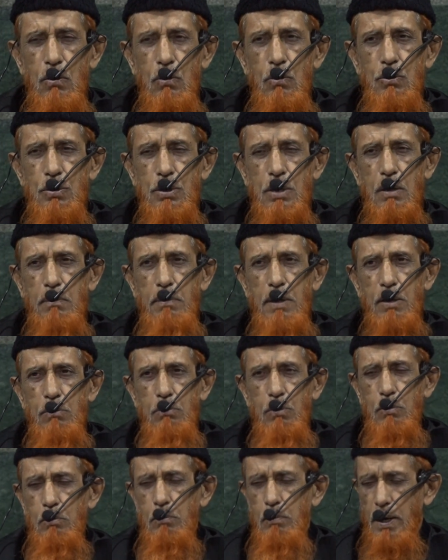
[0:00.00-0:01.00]
उसके बाद
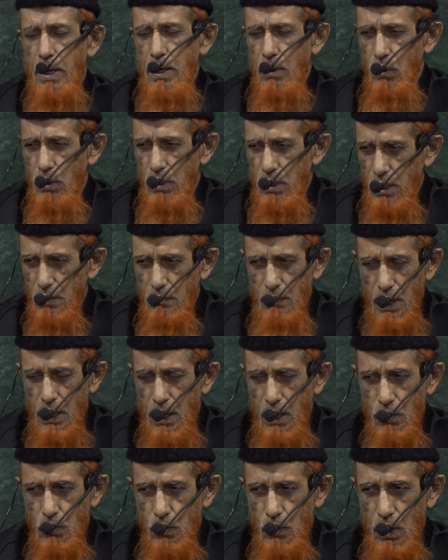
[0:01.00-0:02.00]
मैं मैं को
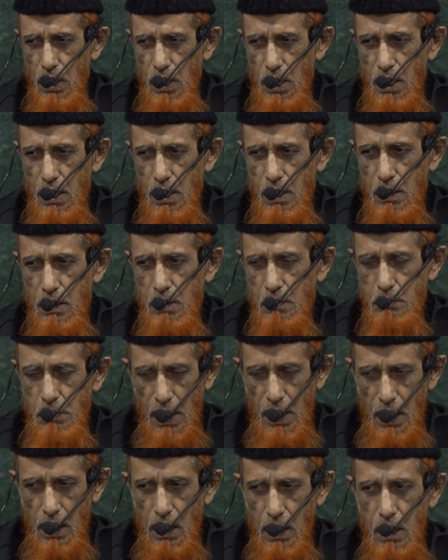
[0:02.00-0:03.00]
दीवाना तो नहीं
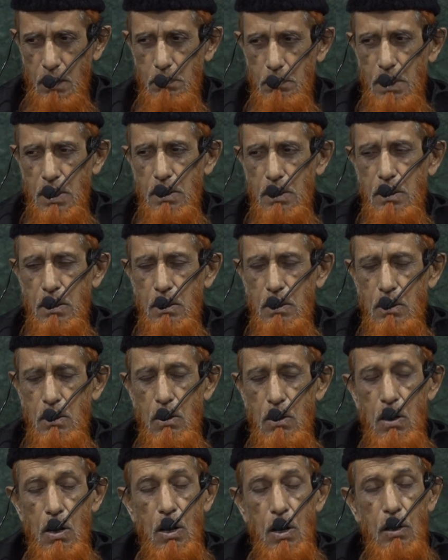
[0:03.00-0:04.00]
मैं अक्लमंद
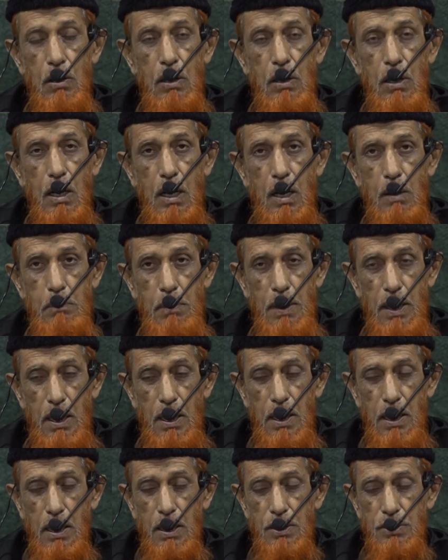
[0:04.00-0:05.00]
ये
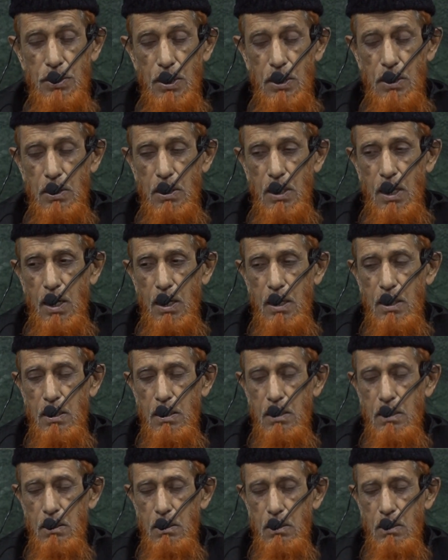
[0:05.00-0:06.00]
कबीले का सरदार
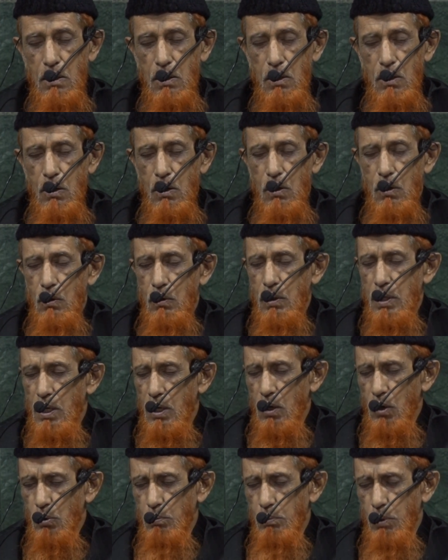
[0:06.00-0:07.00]
ये
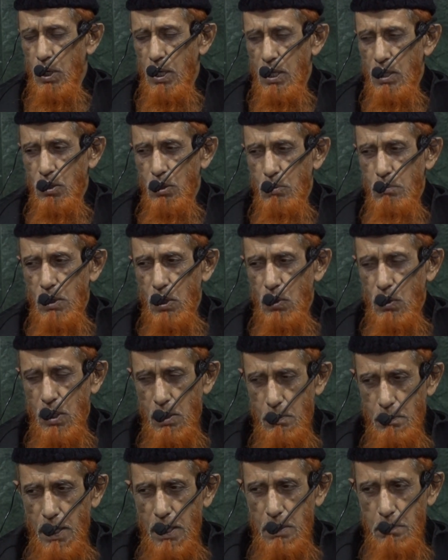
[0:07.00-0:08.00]
लोग बोले तो मैं उनकी
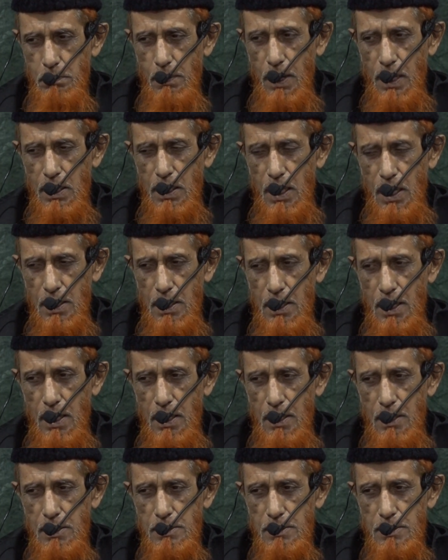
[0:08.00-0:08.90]
बात मानना क्या